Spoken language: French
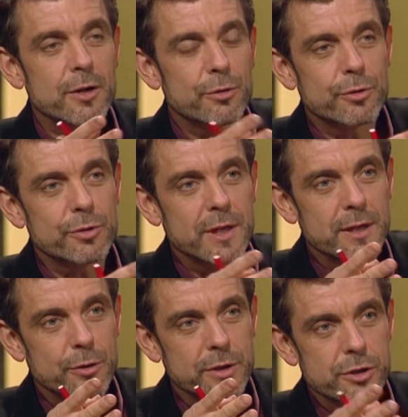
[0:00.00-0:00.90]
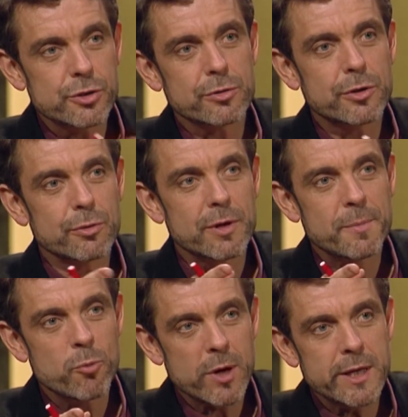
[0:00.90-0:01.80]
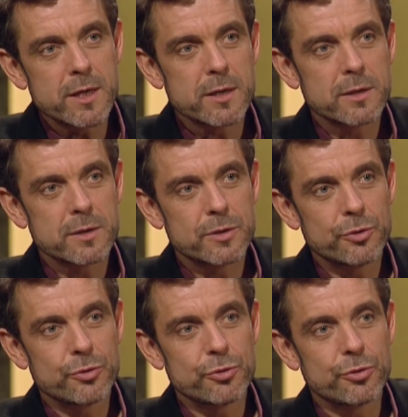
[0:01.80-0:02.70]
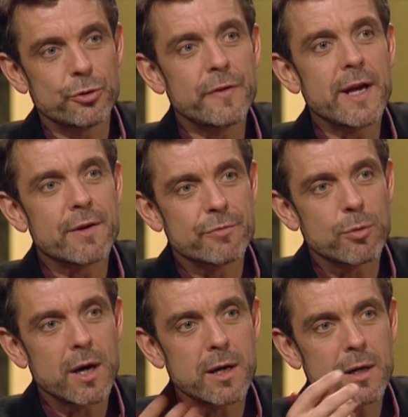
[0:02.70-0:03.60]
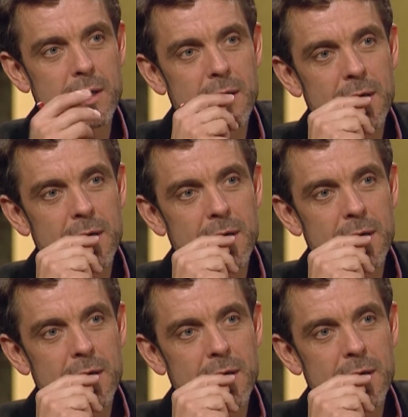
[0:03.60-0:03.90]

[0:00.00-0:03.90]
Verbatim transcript: que, que, des, que des gens qui ont les moyens de ah, donner à voir